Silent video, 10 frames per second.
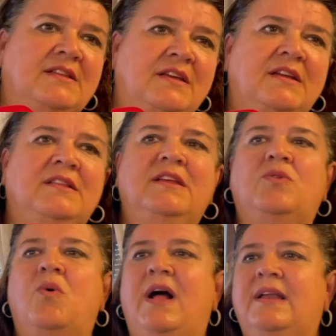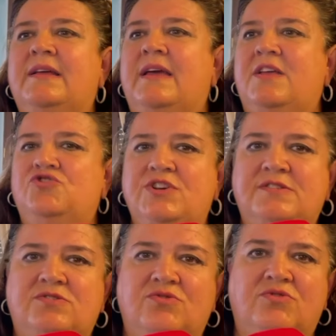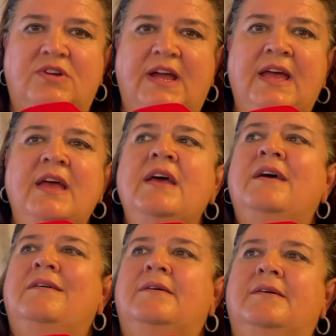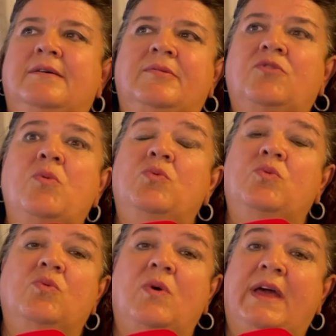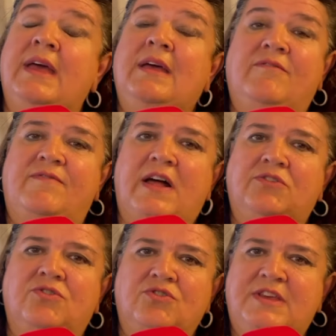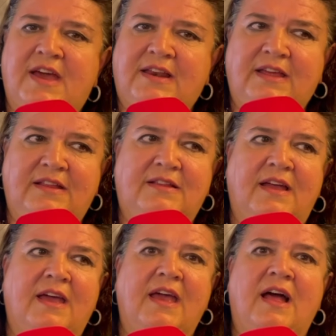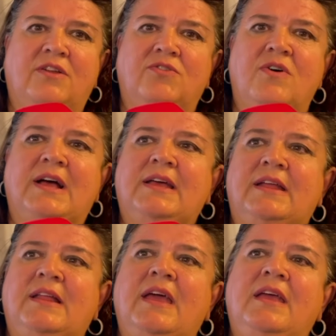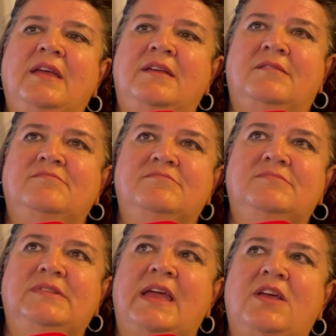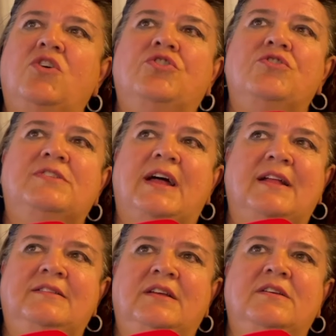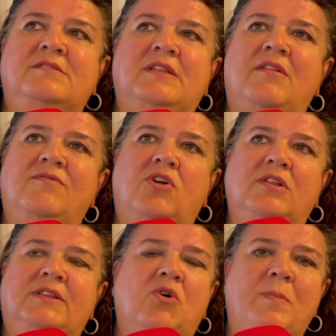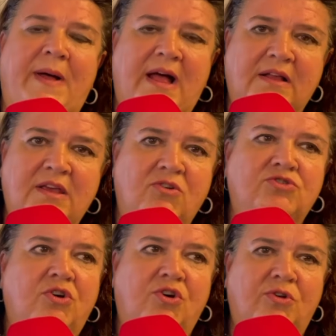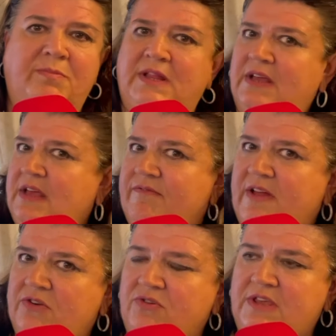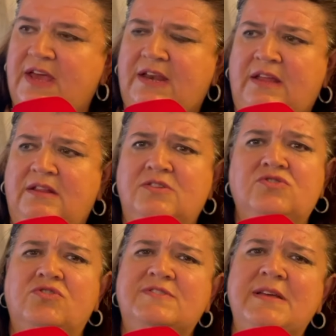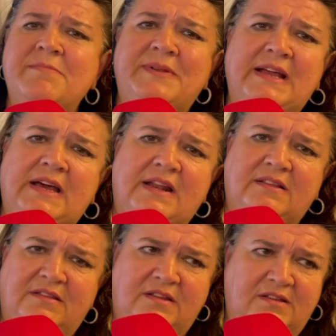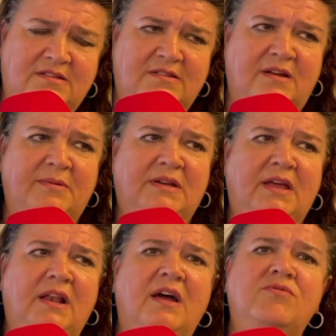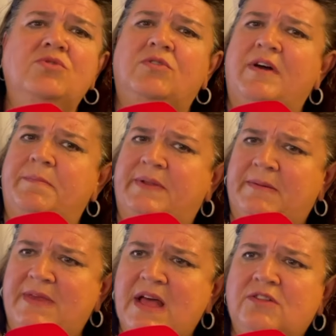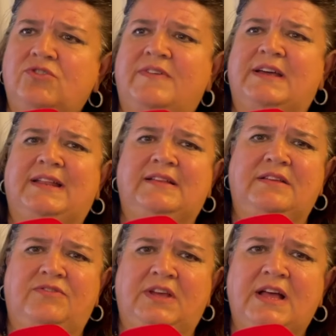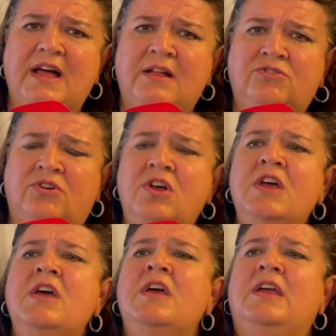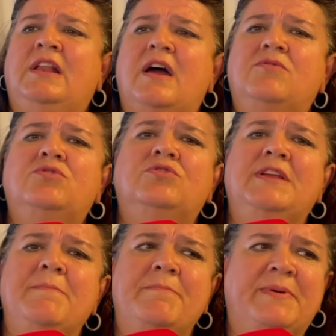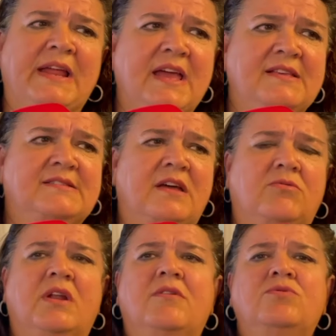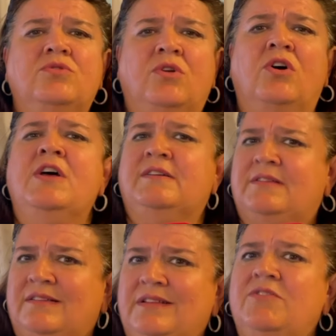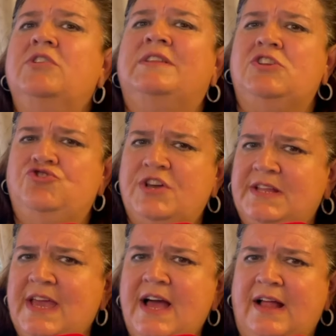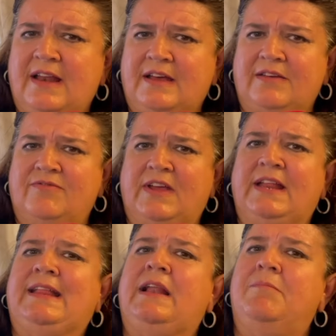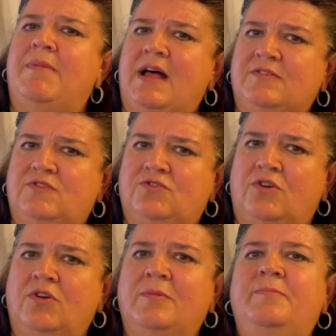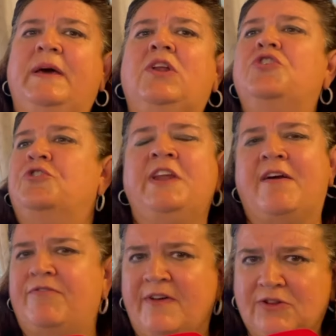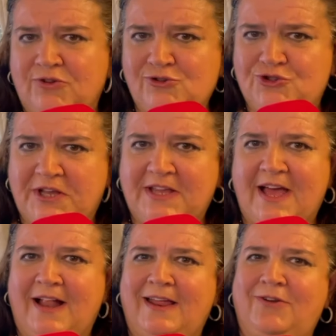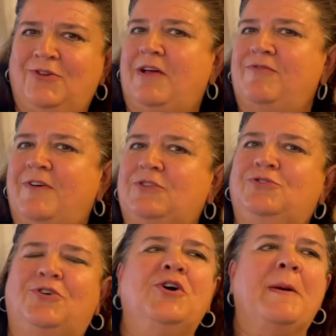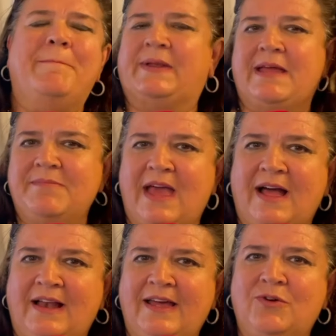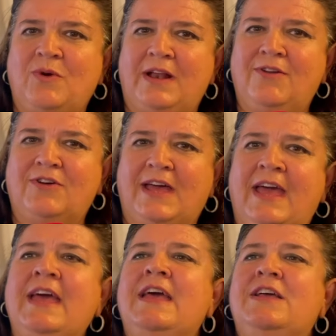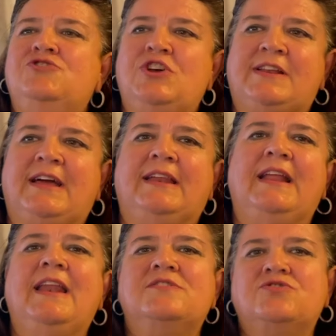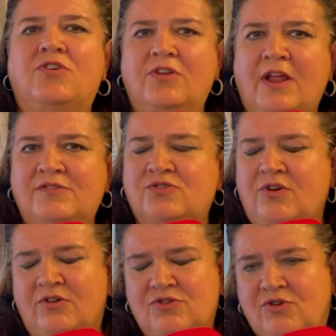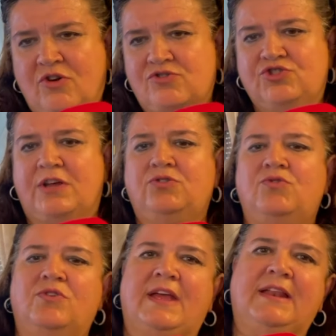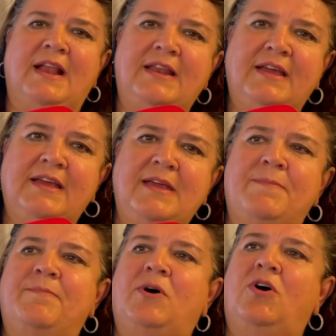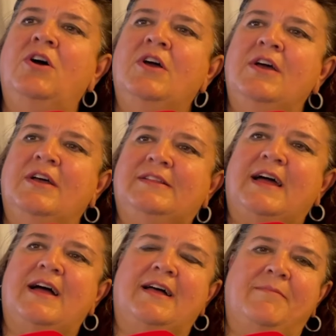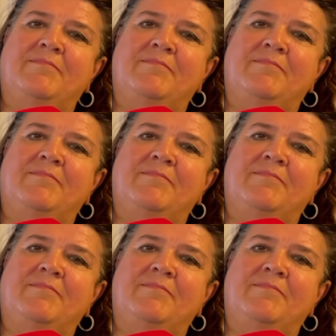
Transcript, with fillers: di, di qualche gestore, eh, comunque vanno chiarite e hanno anche dei, dei connotati talvolta opachi o torbidi che vanno chiariti. Sono sempre garantista perché il lavoro va premiato, va gratificato, il lavoro di impresa è un lavoro tante volte geniale che viene dal basso però non è affatto geniale, non è affatto premiale quello che cerca nella scorciatoia e nell'inghippo da